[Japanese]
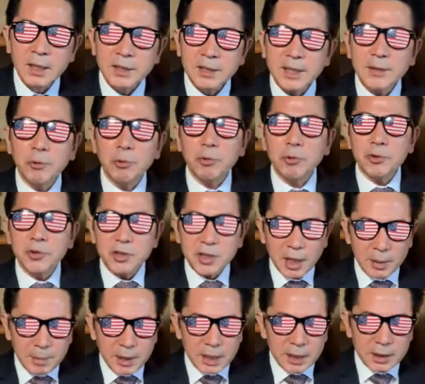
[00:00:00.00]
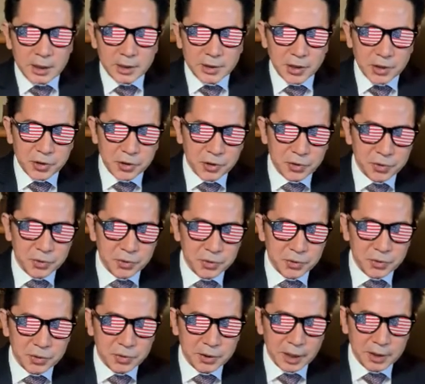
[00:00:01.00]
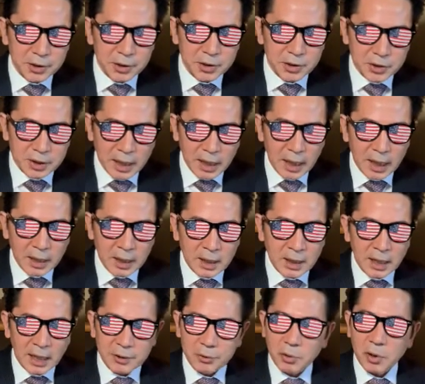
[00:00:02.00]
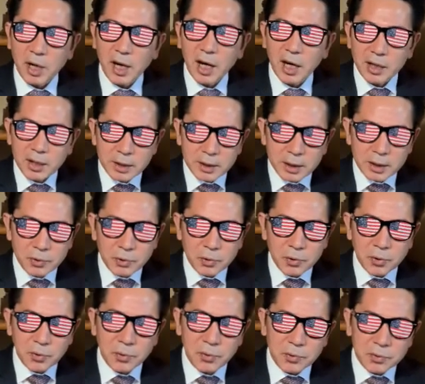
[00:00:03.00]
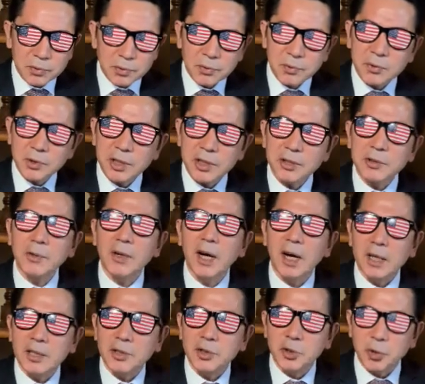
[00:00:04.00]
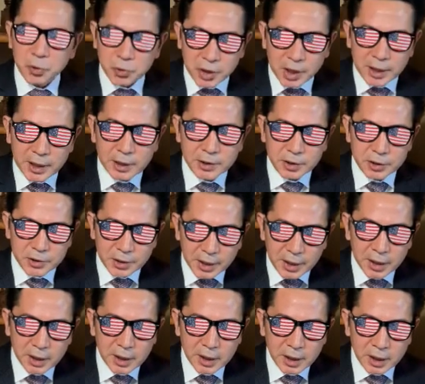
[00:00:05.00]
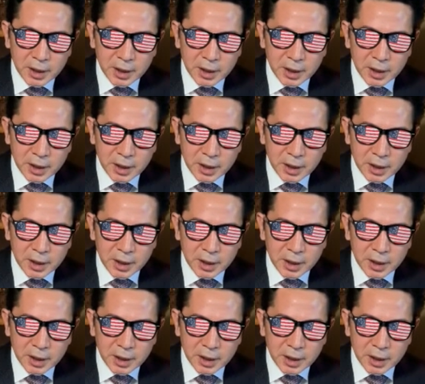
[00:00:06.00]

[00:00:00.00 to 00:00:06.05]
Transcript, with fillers: で、このセメンヤ選手なんですが、あの体の構造的には女性なんですね。